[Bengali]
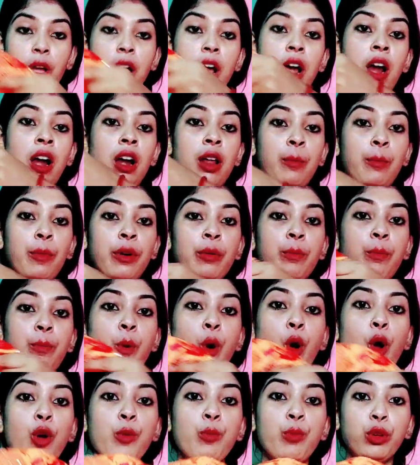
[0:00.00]
আর আমার
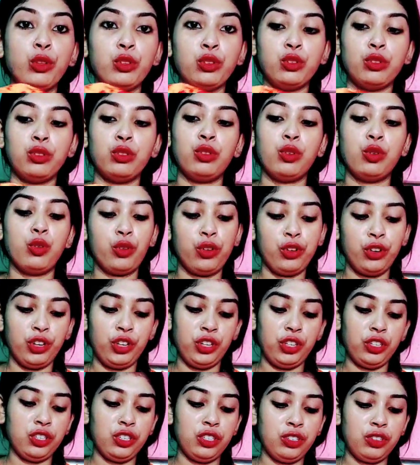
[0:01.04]
বর পছন্দ করে নিয়ে
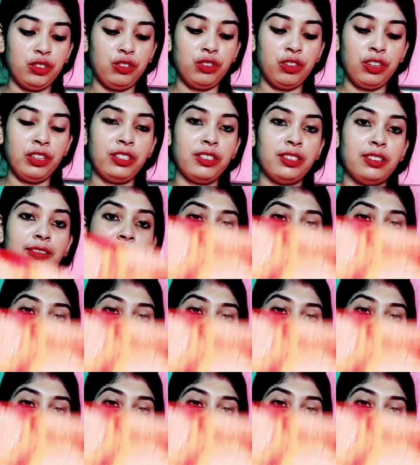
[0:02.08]
এসেছিল এটা